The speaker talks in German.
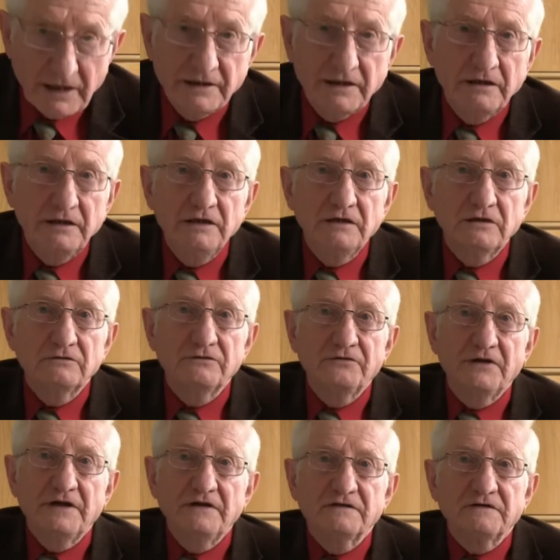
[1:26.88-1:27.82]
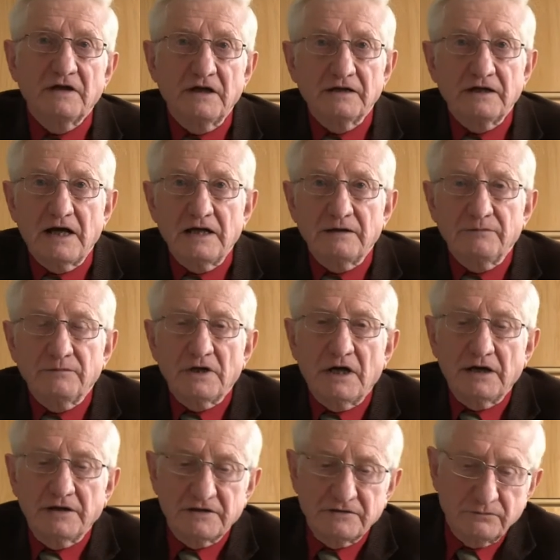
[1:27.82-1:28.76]
an den Nitrophen-Skandal im
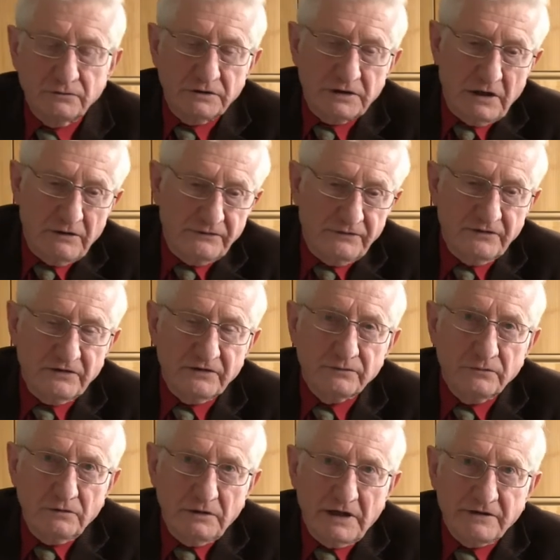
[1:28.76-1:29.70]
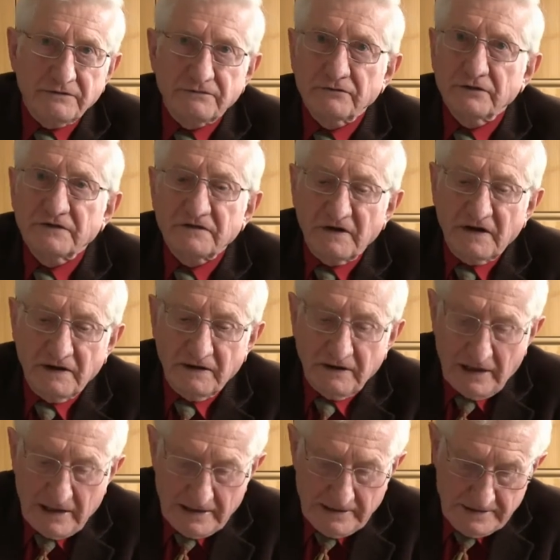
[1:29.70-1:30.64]
Jahre 2002, also vor zehn
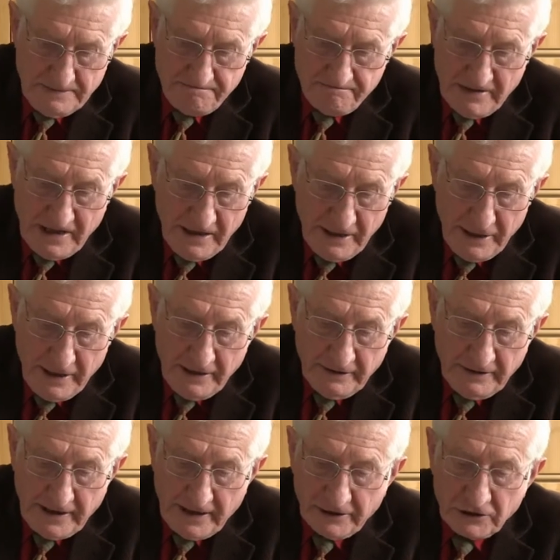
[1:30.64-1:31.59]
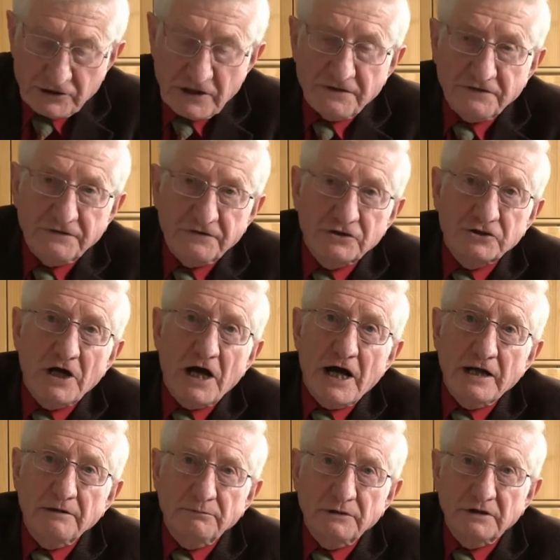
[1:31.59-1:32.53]
Jahren. Der geschätzte
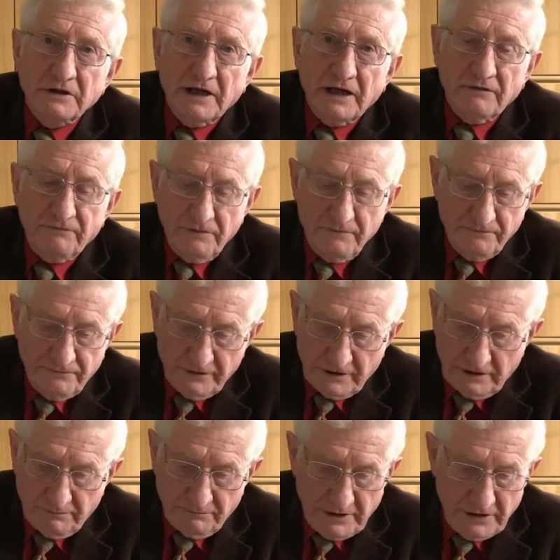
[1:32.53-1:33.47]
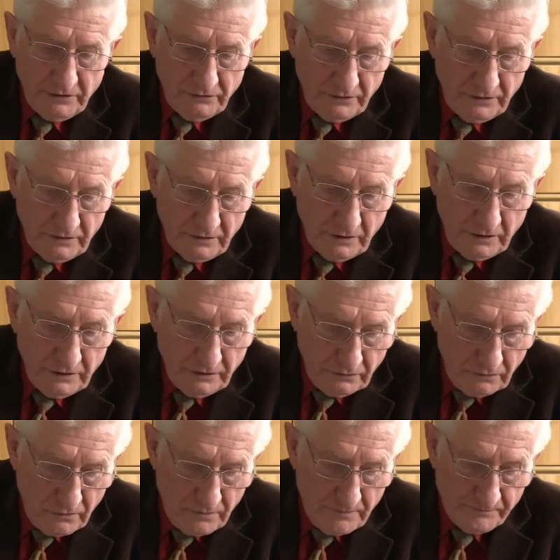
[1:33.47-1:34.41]
Schaden beträgt 500 Millionen
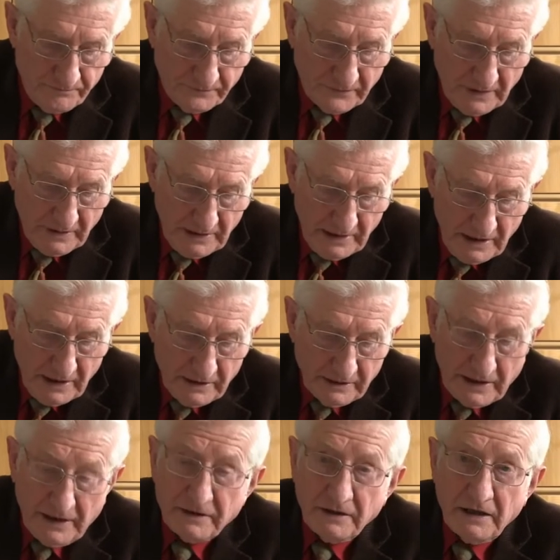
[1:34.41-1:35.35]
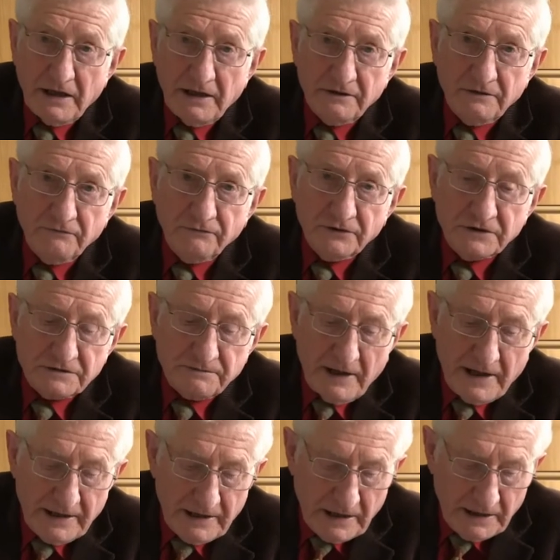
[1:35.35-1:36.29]
Euro. Dann ein, vor
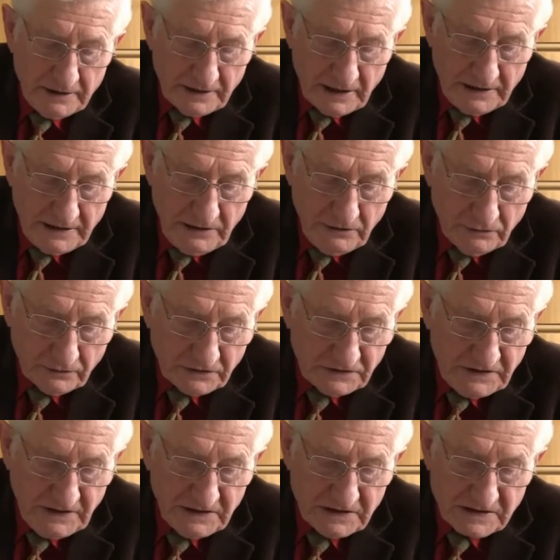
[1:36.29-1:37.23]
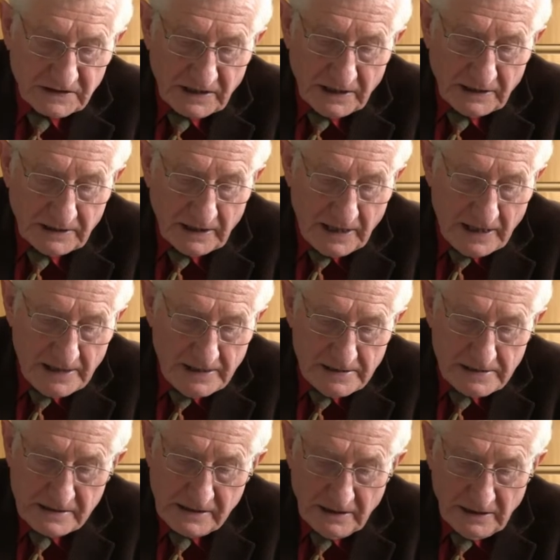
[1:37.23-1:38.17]
zwei Jahren der
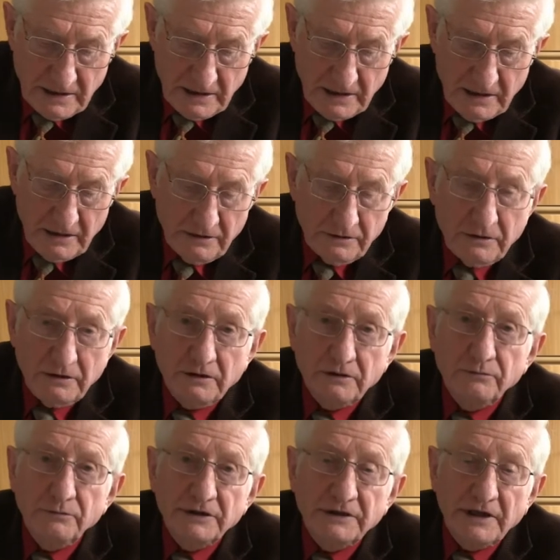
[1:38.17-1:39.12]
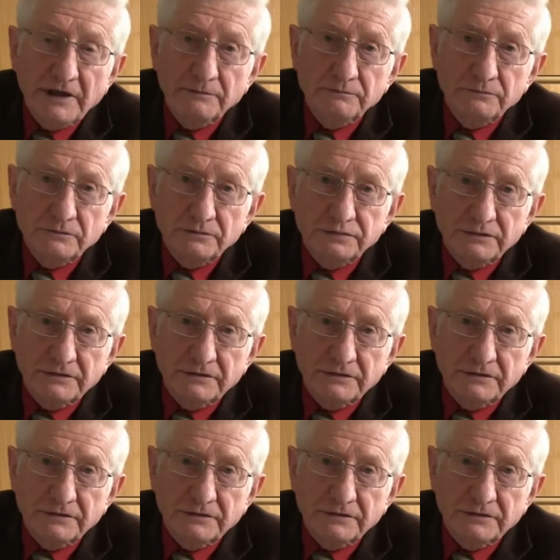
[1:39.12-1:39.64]
Dioxinskandal äh, mit der äh,